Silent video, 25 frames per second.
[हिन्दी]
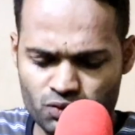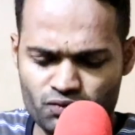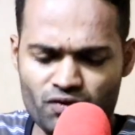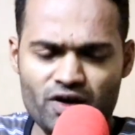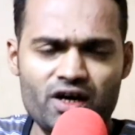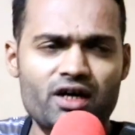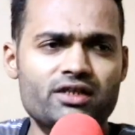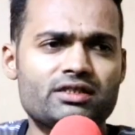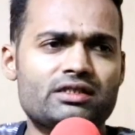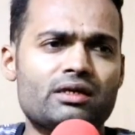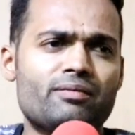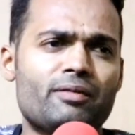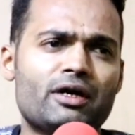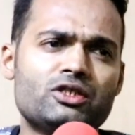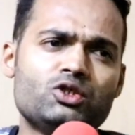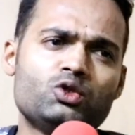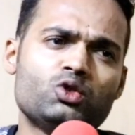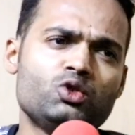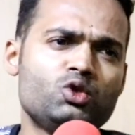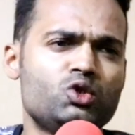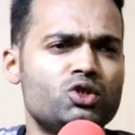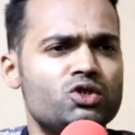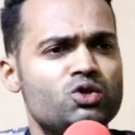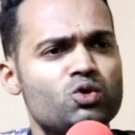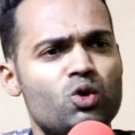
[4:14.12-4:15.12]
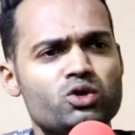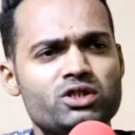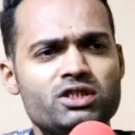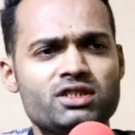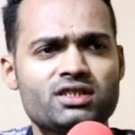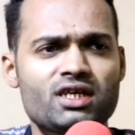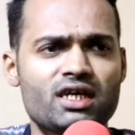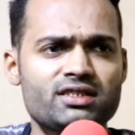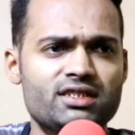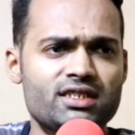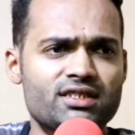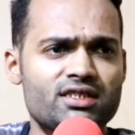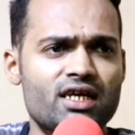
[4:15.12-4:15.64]
फ़खर जमान जो, जो
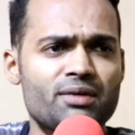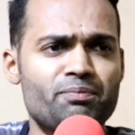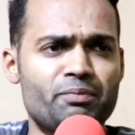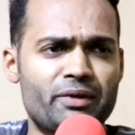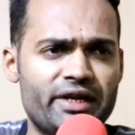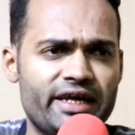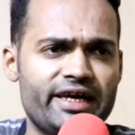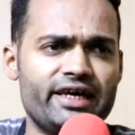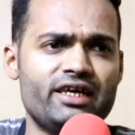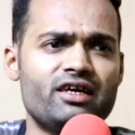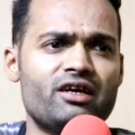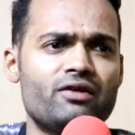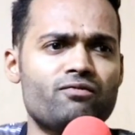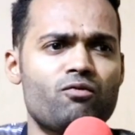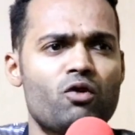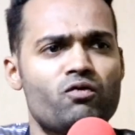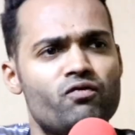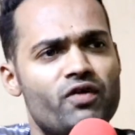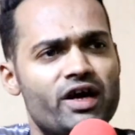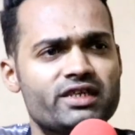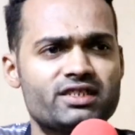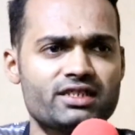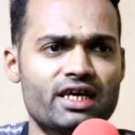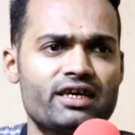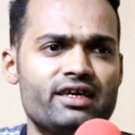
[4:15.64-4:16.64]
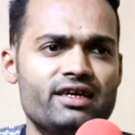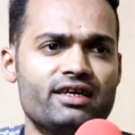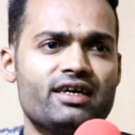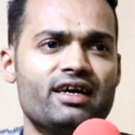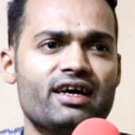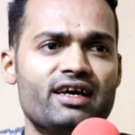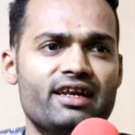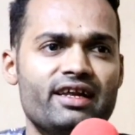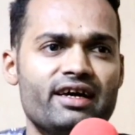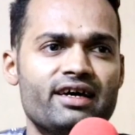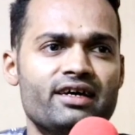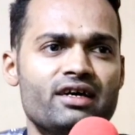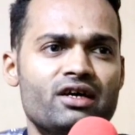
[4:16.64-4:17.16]
जिसका जैसा प्लेइंग है वो वैसे ही
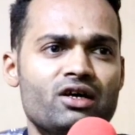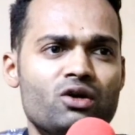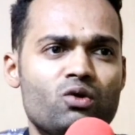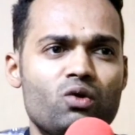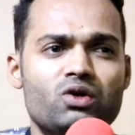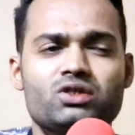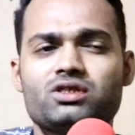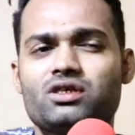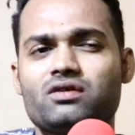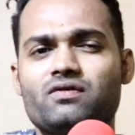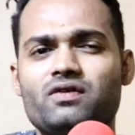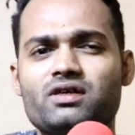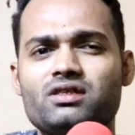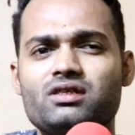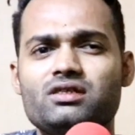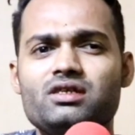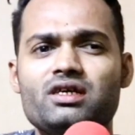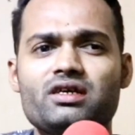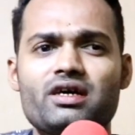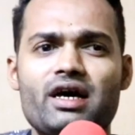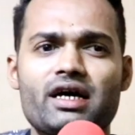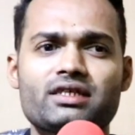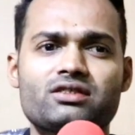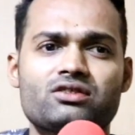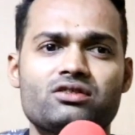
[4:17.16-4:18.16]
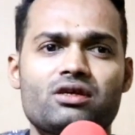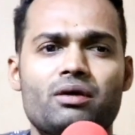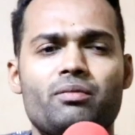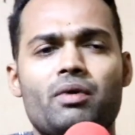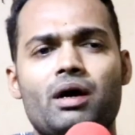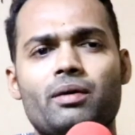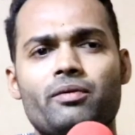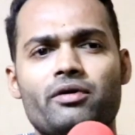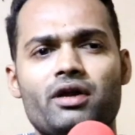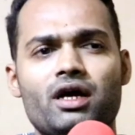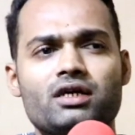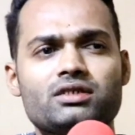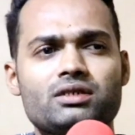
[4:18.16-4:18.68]
खेले कोई ज़रूरत नहीं है कि एक्स्ट्रा
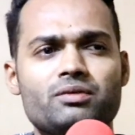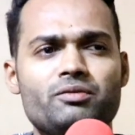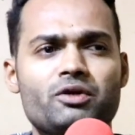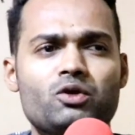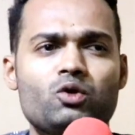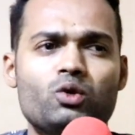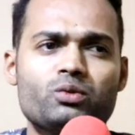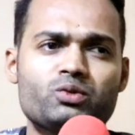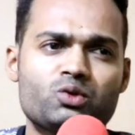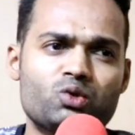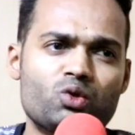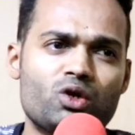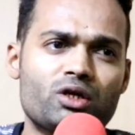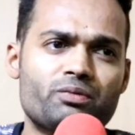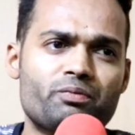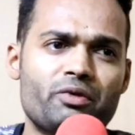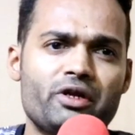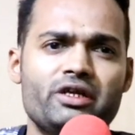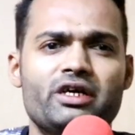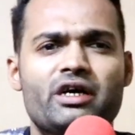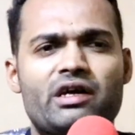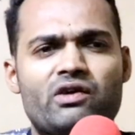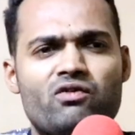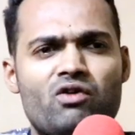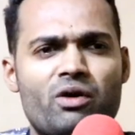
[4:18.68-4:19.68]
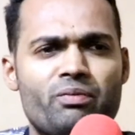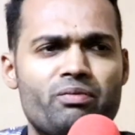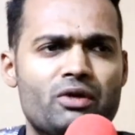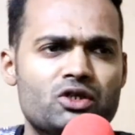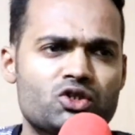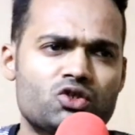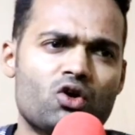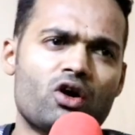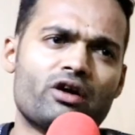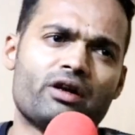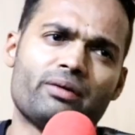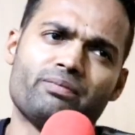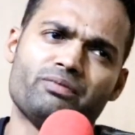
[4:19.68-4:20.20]
बाबर आजम एक खूबसूरत प्लेयर है वो अपना
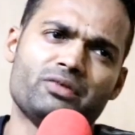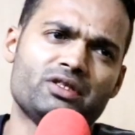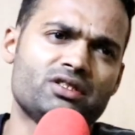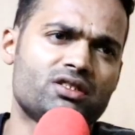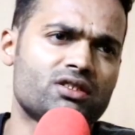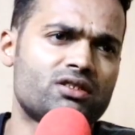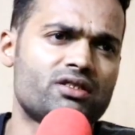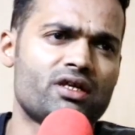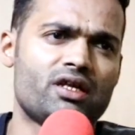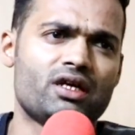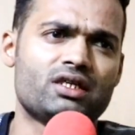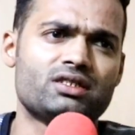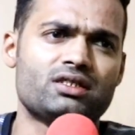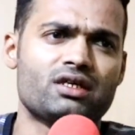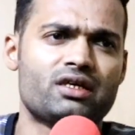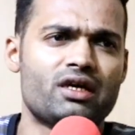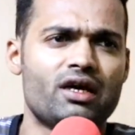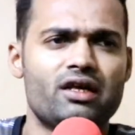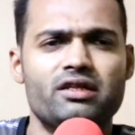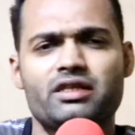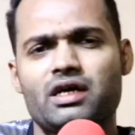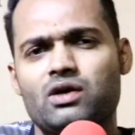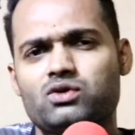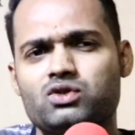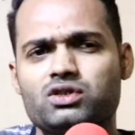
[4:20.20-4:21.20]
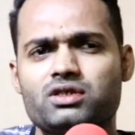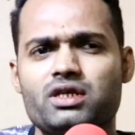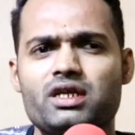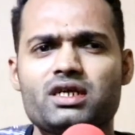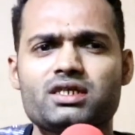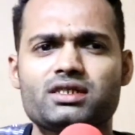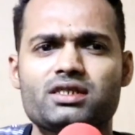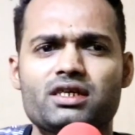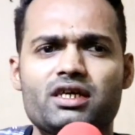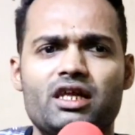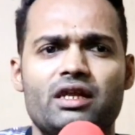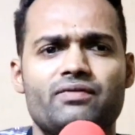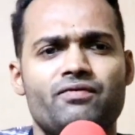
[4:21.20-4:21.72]
शॉट अपनी जिस तरीके से खेलता है उसी
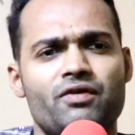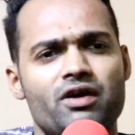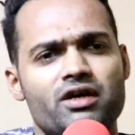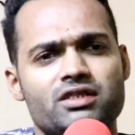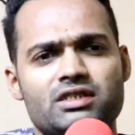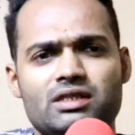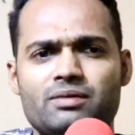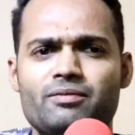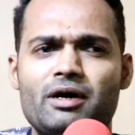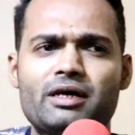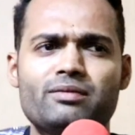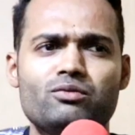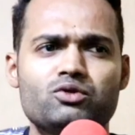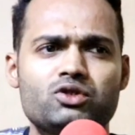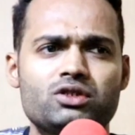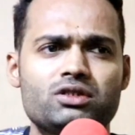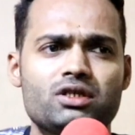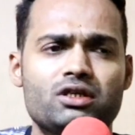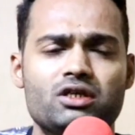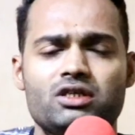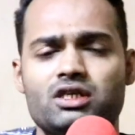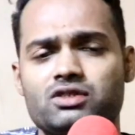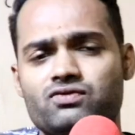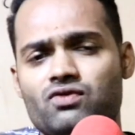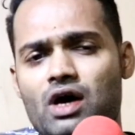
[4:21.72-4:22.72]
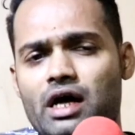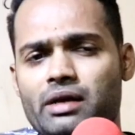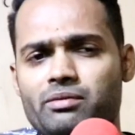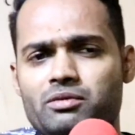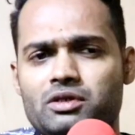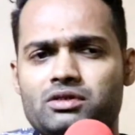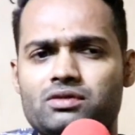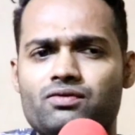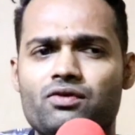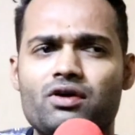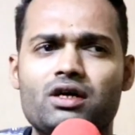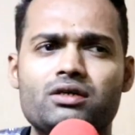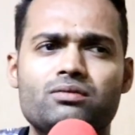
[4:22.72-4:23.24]
तरीके से खेले फ़खर जमान भी उसी तरह रिजवान भी
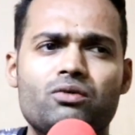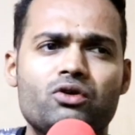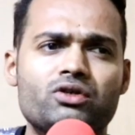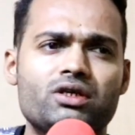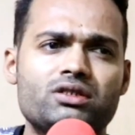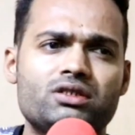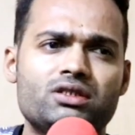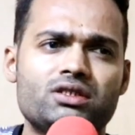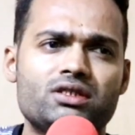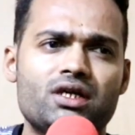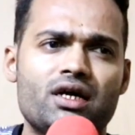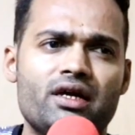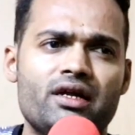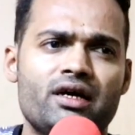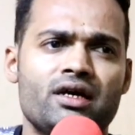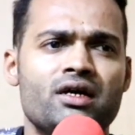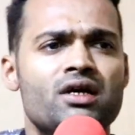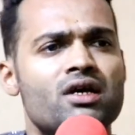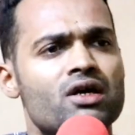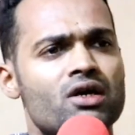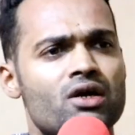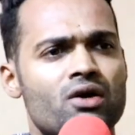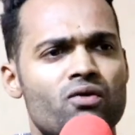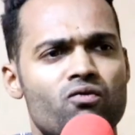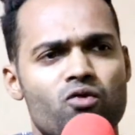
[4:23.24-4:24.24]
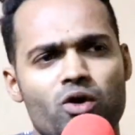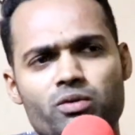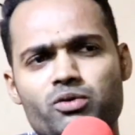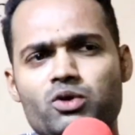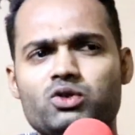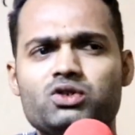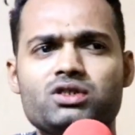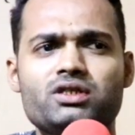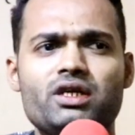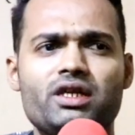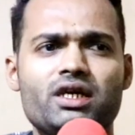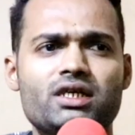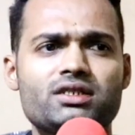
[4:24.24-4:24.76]
इस वक्त बहुत अच्छी जा रहा है वो भी
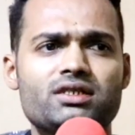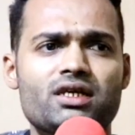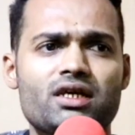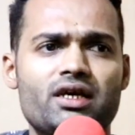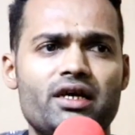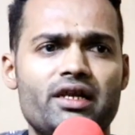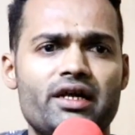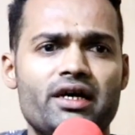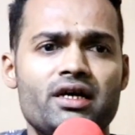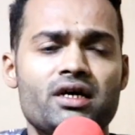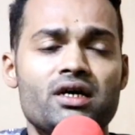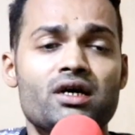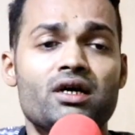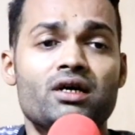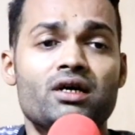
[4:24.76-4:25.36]
उसी तरीके से खेले